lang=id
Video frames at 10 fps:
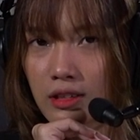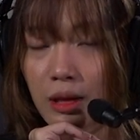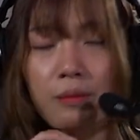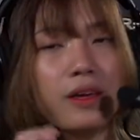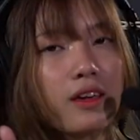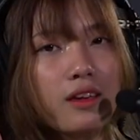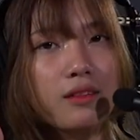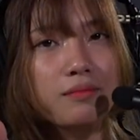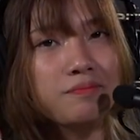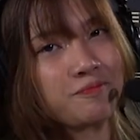tapi
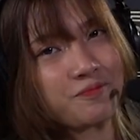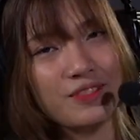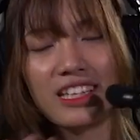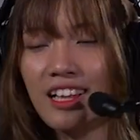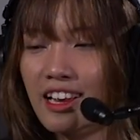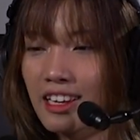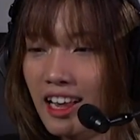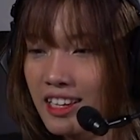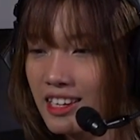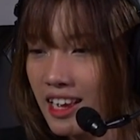hmm, kita lihat
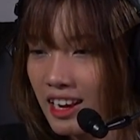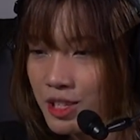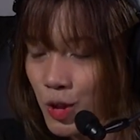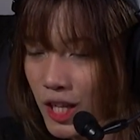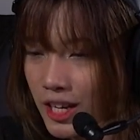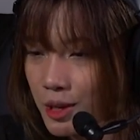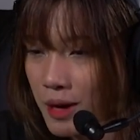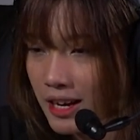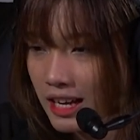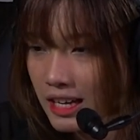lagi deh lanjutannya
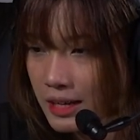gimana